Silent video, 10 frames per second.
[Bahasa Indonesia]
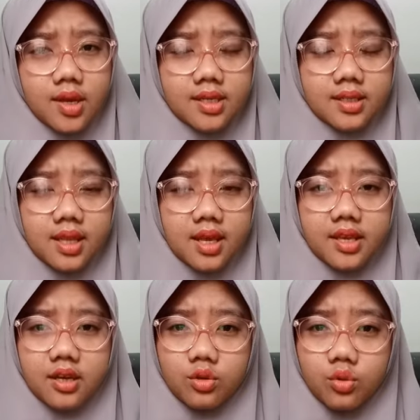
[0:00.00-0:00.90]
wanita
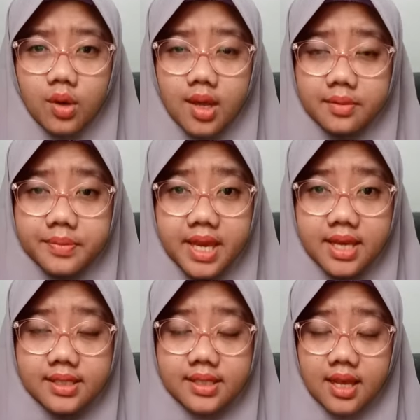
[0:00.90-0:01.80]
yang luar
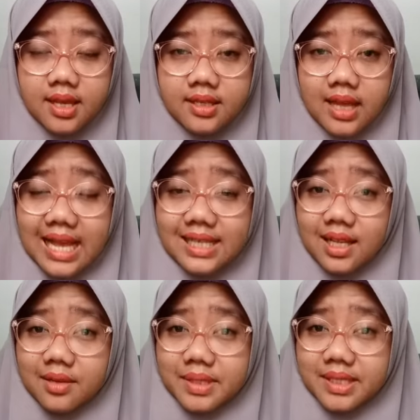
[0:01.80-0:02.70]
biasa
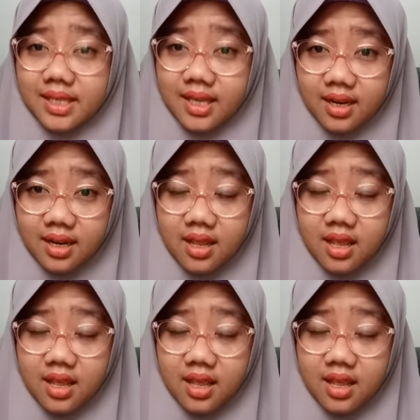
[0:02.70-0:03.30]
asal Mesir.